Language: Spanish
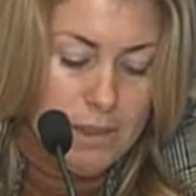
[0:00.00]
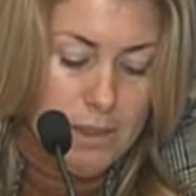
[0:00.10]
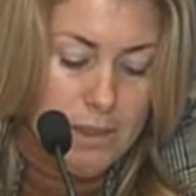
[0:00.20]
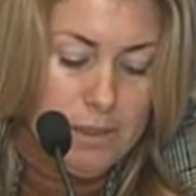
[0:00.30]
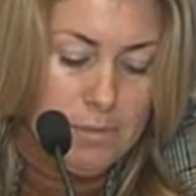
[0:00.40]

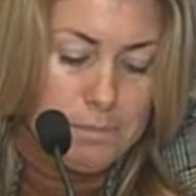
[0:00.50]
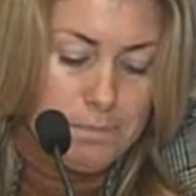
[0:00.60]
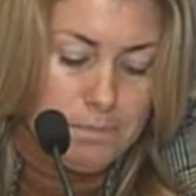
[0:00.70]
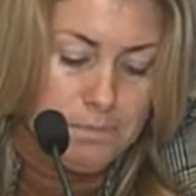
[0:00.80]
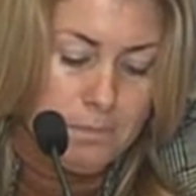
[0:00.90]

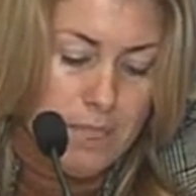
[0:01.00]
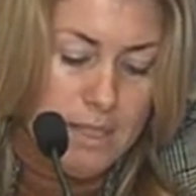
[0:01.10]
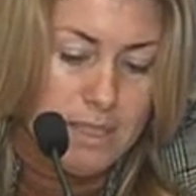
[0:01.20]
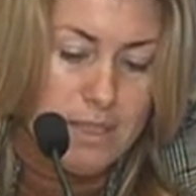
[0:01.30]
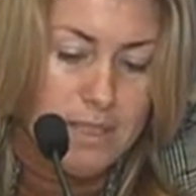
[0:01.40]
Em,
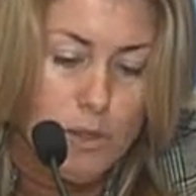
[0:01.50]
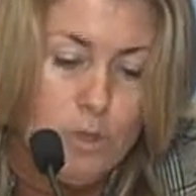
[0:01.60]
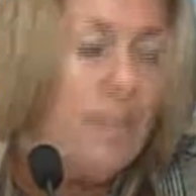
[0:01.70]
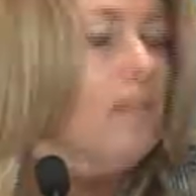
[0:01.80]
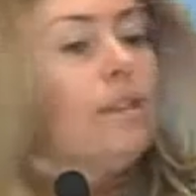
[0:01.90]
el secretario
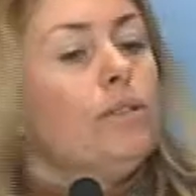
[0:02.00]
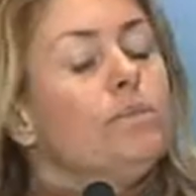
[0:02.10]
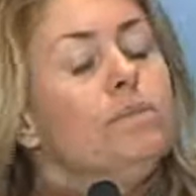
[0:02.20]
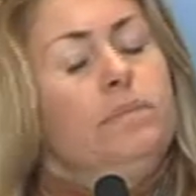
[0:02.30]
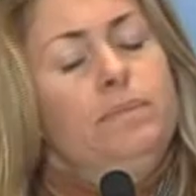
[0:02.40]
comentado
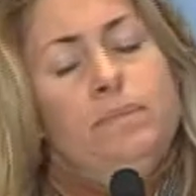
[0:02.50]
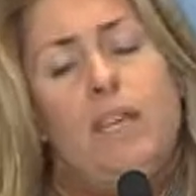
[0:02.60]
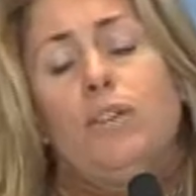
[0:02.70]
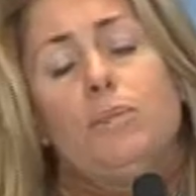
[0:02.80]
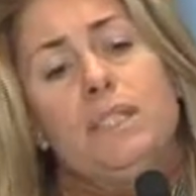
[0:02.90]

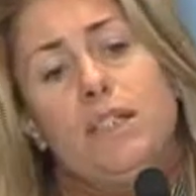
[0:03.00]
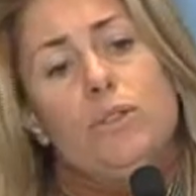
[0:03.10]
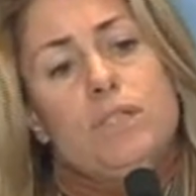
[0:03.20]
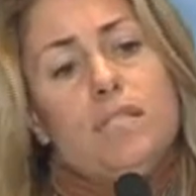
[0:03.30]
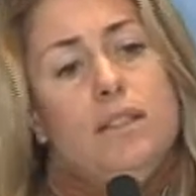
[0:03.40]
ha
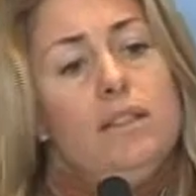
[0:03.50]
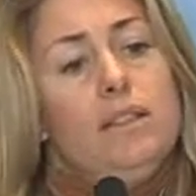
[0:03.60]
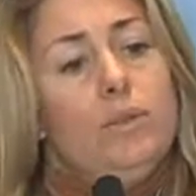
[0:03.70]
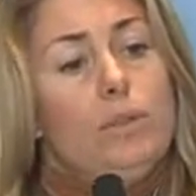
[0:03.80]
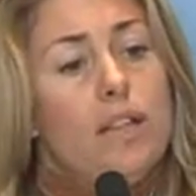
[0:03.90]
comentado que existen
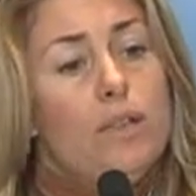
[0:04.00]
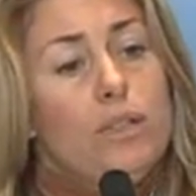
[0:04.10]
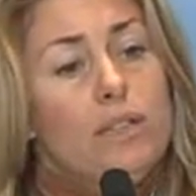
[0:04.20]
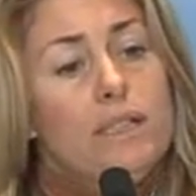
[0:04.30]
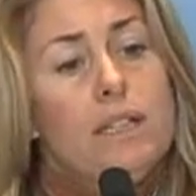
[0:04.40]
ya
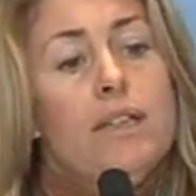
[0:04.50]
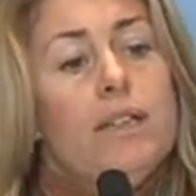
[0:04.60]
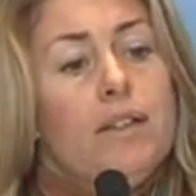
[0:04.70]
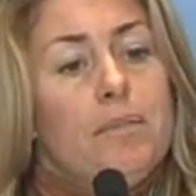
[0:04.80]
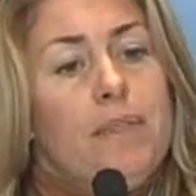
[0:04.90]
borradores
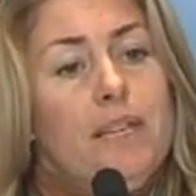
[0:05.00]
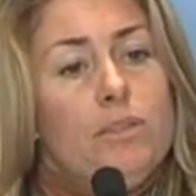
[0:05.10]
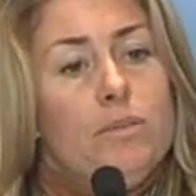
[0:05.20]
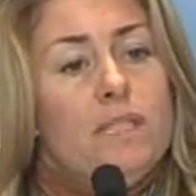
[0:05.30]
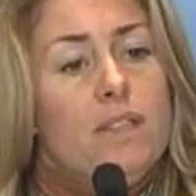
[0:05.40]
de
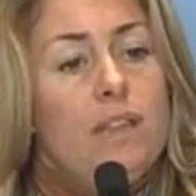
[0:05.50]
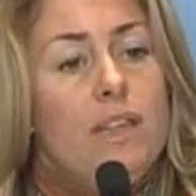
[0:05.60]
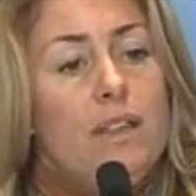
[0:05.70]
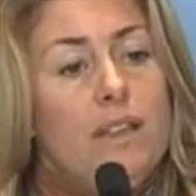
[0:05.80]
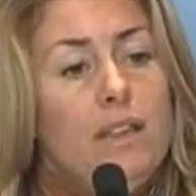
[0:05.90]

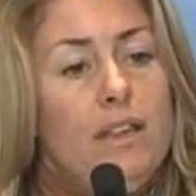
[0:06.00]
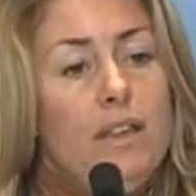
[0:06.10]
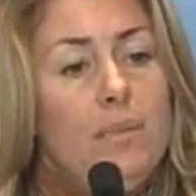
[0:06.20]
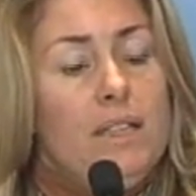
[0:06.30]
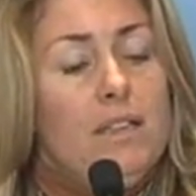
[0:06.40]
comisiones de
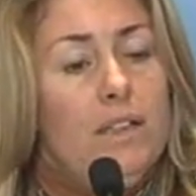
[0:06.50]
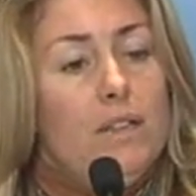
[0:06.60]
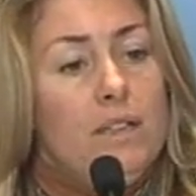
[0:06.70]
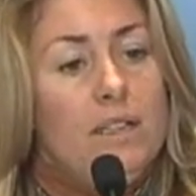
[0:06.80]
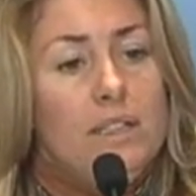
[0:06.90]

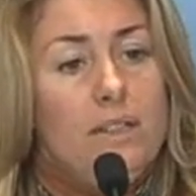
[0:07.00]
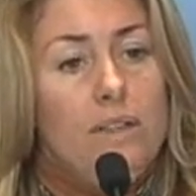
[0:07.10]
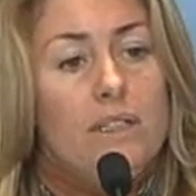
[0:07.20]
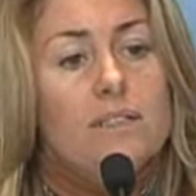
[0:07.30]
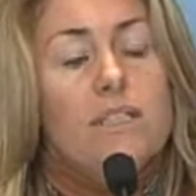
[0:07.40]
investigaciones
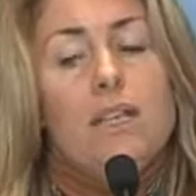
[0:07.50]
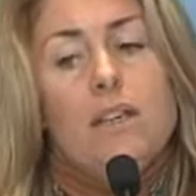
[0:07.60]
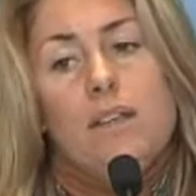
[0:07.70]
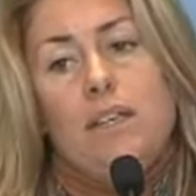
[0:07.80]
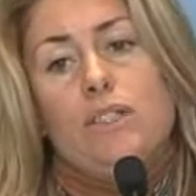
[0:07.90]
anteriores
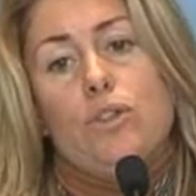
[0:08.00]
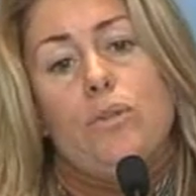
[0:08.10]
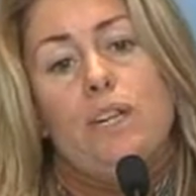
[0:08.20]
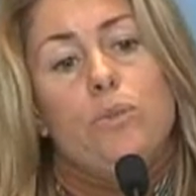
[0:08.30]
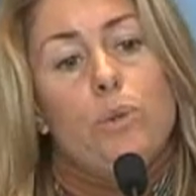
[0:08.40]

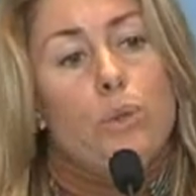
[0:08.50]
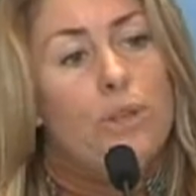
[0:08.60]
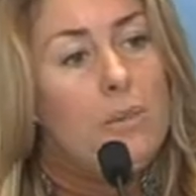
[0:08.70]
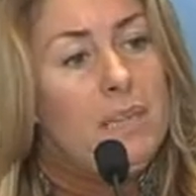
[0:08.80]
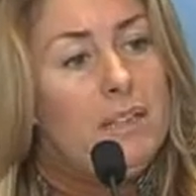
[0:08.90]
sobre el
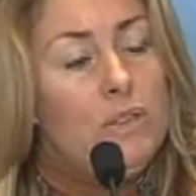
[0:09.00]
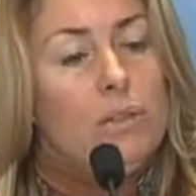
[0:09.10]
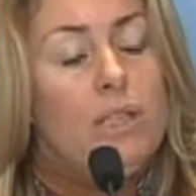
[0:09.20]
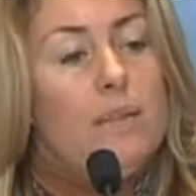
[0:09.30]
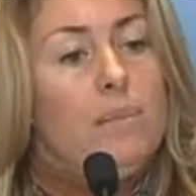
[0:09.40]

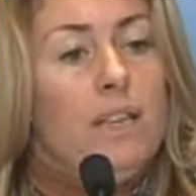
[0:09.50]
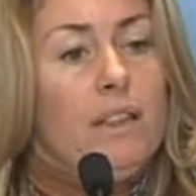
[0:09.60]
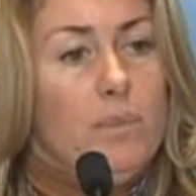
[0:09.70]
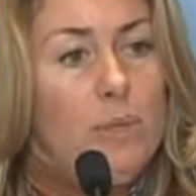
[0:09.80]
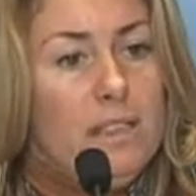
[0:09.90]
funcionamiento que en
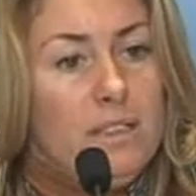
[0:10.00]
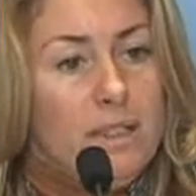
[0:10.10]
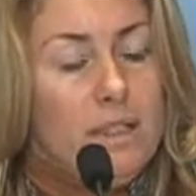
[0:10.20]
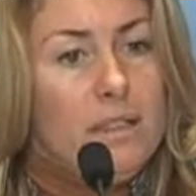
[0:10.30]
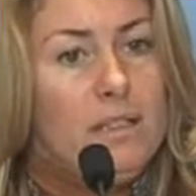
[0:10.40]
principio debe
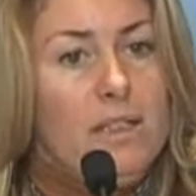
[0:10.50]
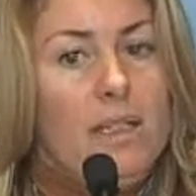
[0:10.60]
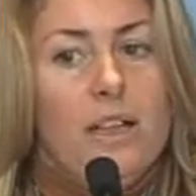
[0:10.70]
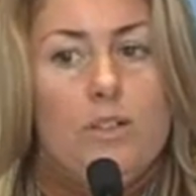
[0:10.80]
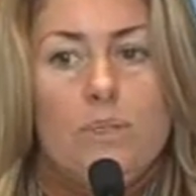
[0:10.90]
tener la,
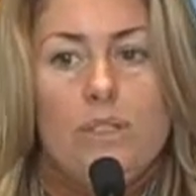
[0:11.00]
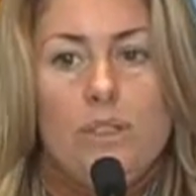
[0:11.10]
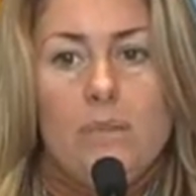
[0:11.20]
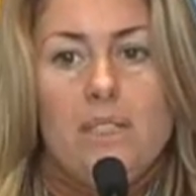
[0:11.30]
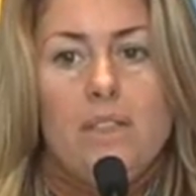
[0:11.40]

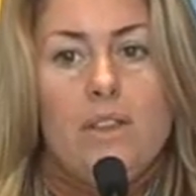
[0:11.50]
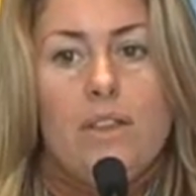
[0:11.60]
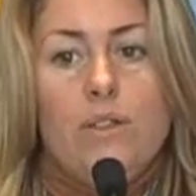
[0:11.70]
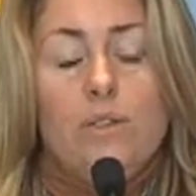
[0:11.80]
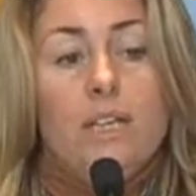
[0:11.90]
comisión de
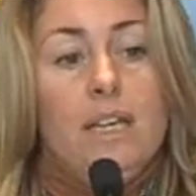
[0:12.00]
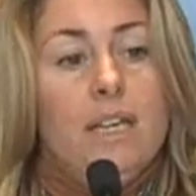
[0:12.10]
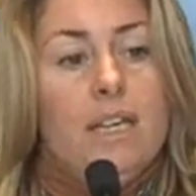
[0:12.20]
investigación,